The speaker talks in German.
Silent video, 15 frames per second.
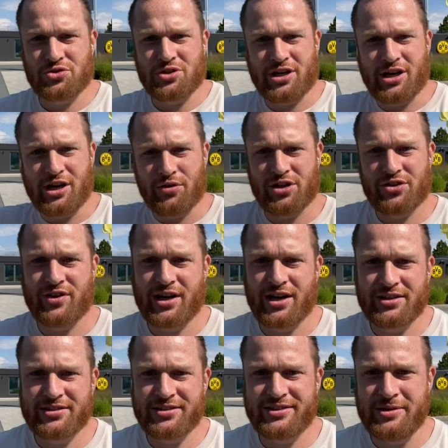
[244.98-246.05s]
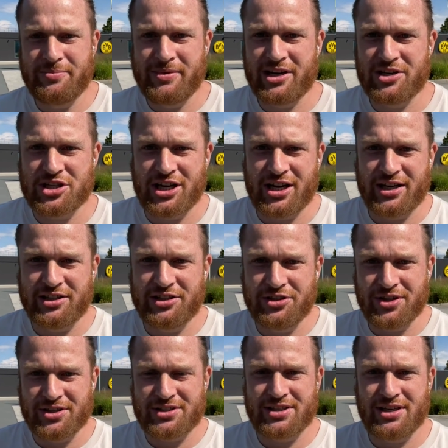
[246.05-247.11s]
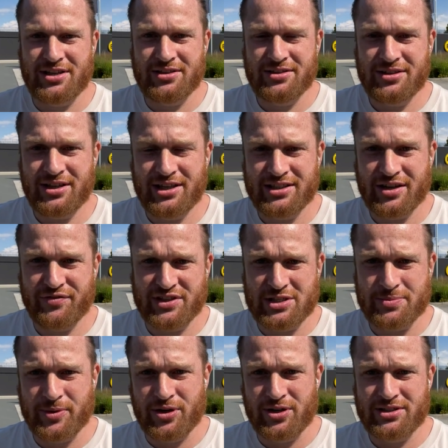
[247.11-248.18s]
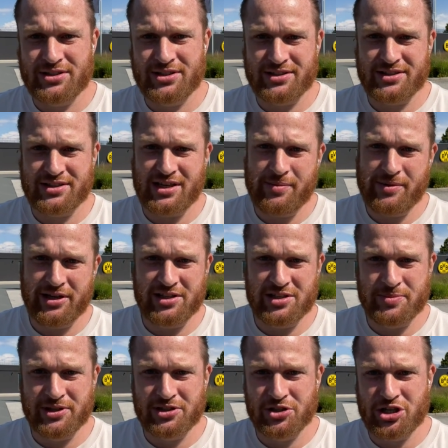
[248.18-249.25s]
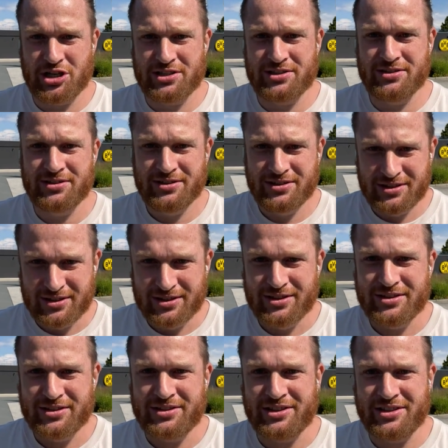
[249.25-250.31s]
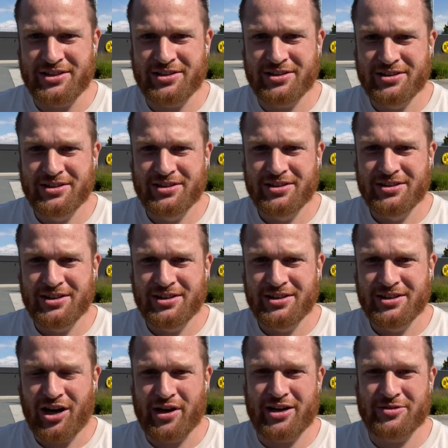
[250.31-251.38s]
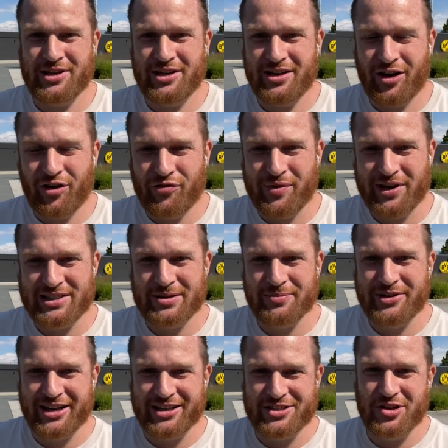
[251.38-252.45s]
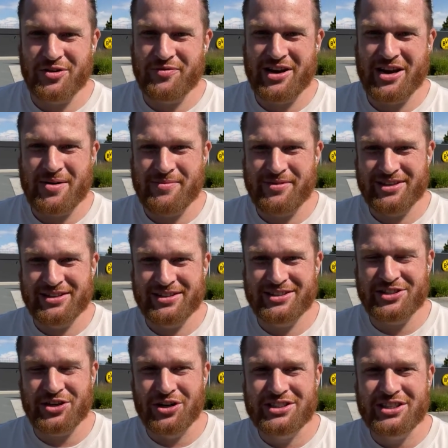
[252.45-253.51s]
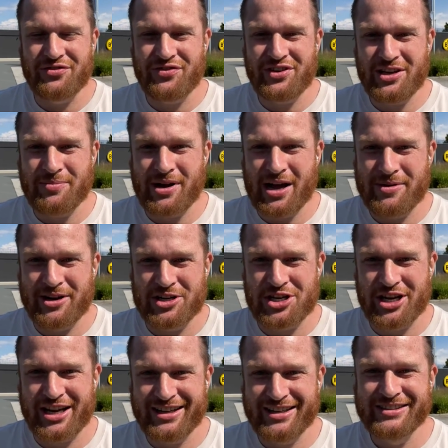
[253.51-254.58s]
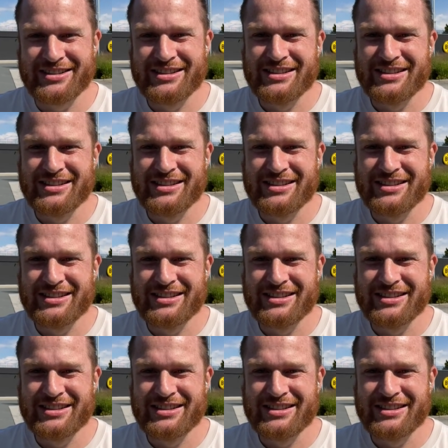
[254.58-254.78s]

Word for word: zur Erklärung: Das war gerade Teammanager Anne Nierster, alter Witzbold, hat sich einmal hier ins Bild geschlichen. Die Aufmerksamkeit sollten wir, ihm, sollten wir ihm einmal schenken.